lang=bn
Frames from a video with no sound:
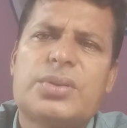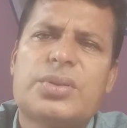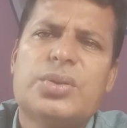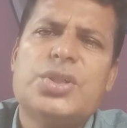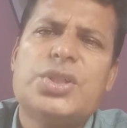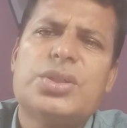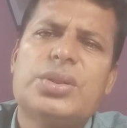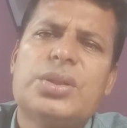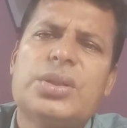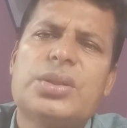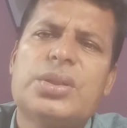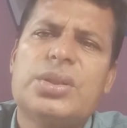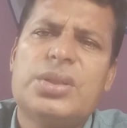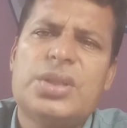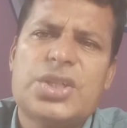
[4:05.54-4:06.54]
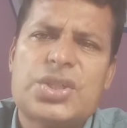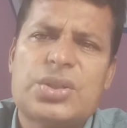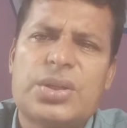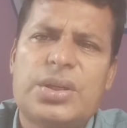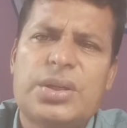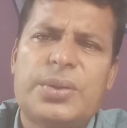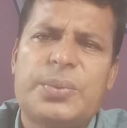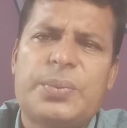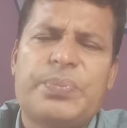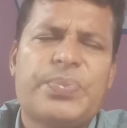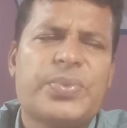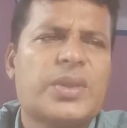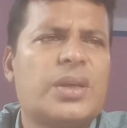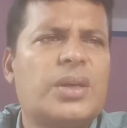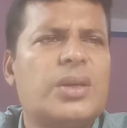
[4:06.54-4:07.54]
ঐশ্বরিক নির্দেশনা
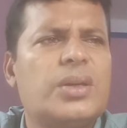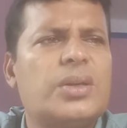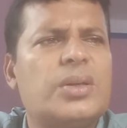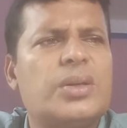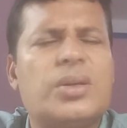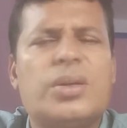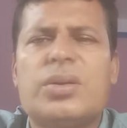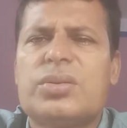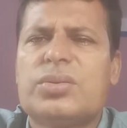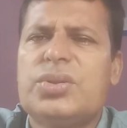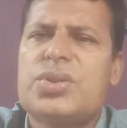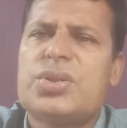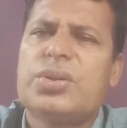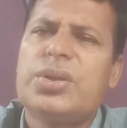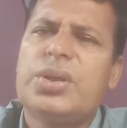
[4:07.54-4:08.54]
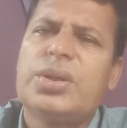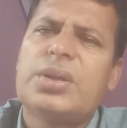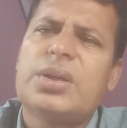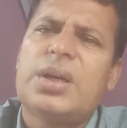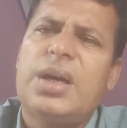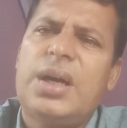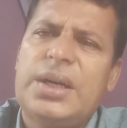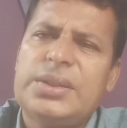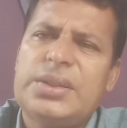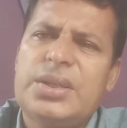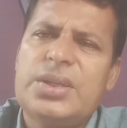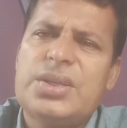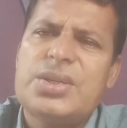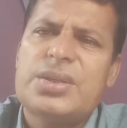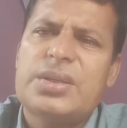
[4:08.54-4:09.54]
ঐশ্বরিক
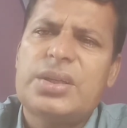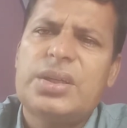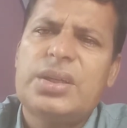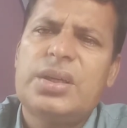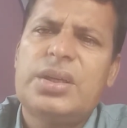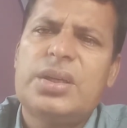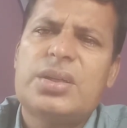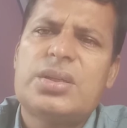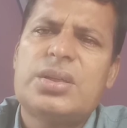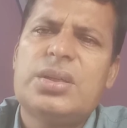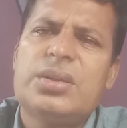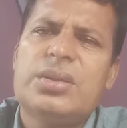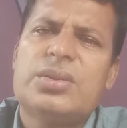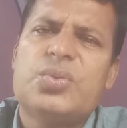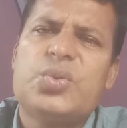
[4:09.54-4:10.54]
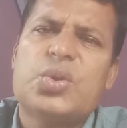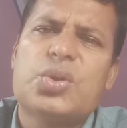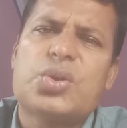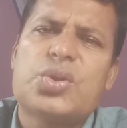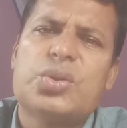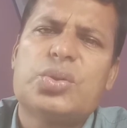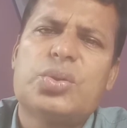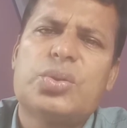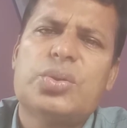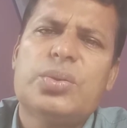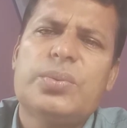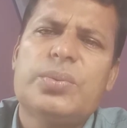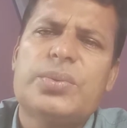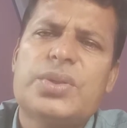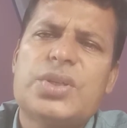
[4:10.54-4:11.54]
আদেশ এর একটি যোগসূত্র
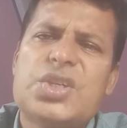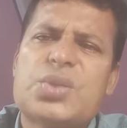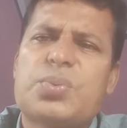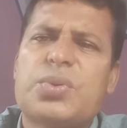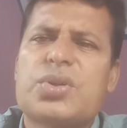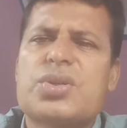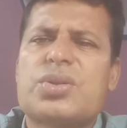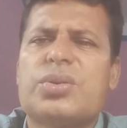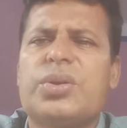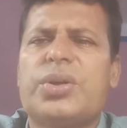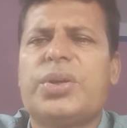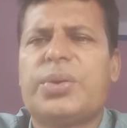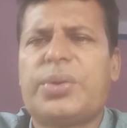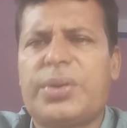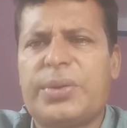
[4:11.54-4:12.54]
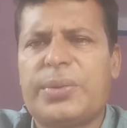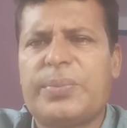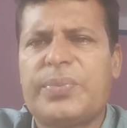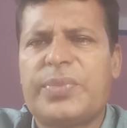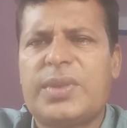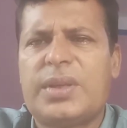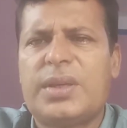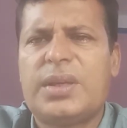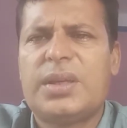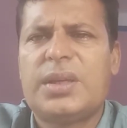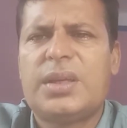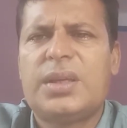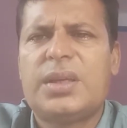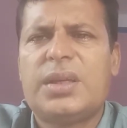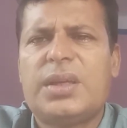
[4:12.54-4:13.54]
স্পষ্ট হয়ে ওঠে
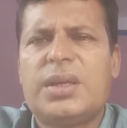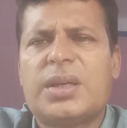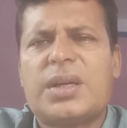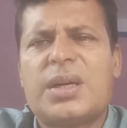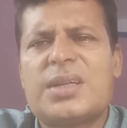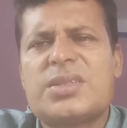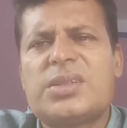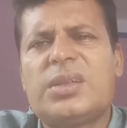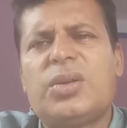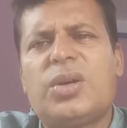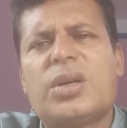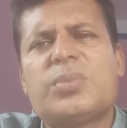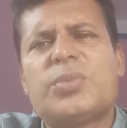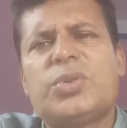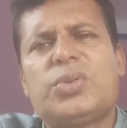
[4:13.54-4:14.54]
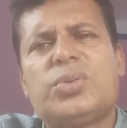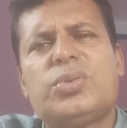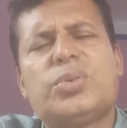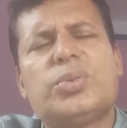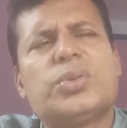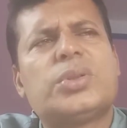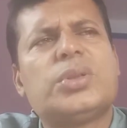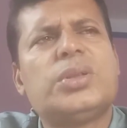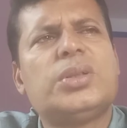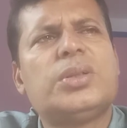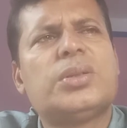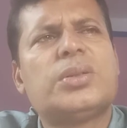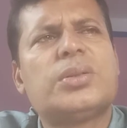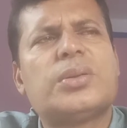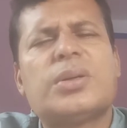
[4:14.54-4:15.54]
কাজে ধর্ম শুধু অতি
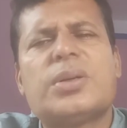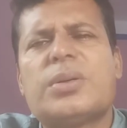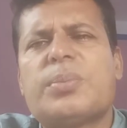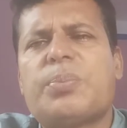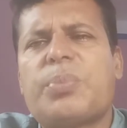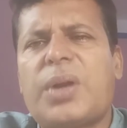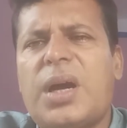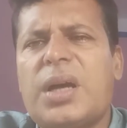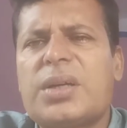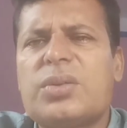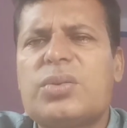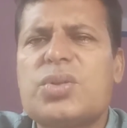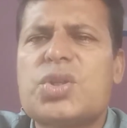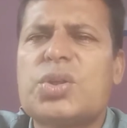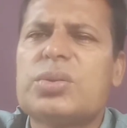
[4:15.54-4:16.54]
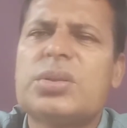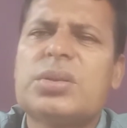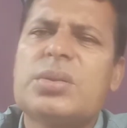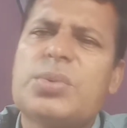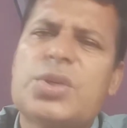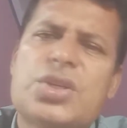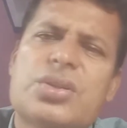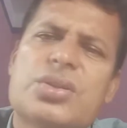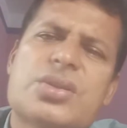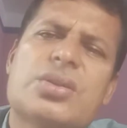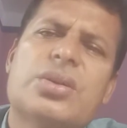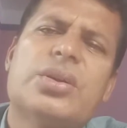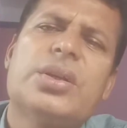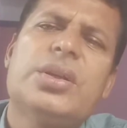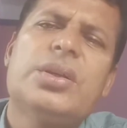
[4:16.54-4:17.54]
প্রাকৃত শক্তিতে বিশ্বাস
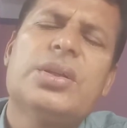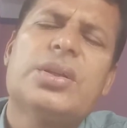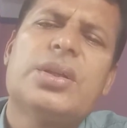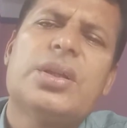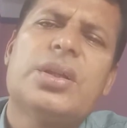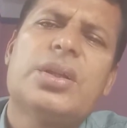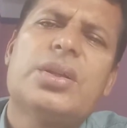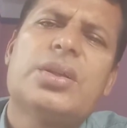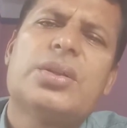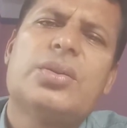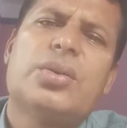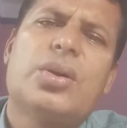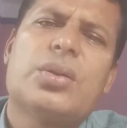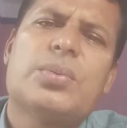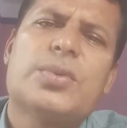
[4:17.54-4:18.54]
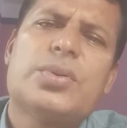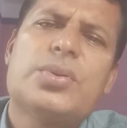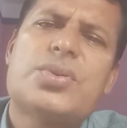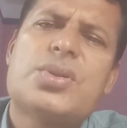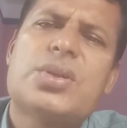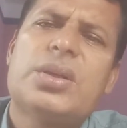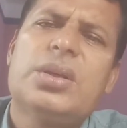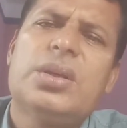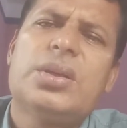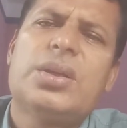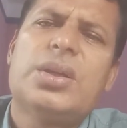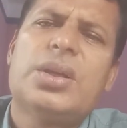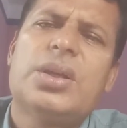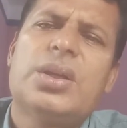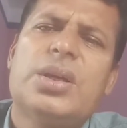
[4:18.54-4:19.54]
নয় ধর্ম হচ্ছে
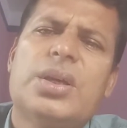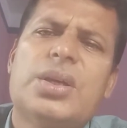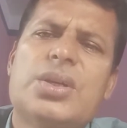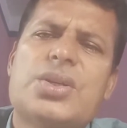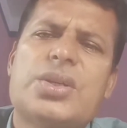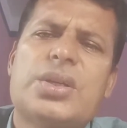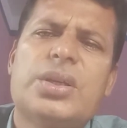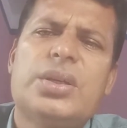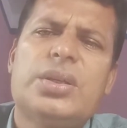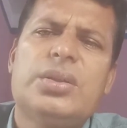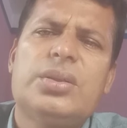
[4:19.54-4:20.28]
সেই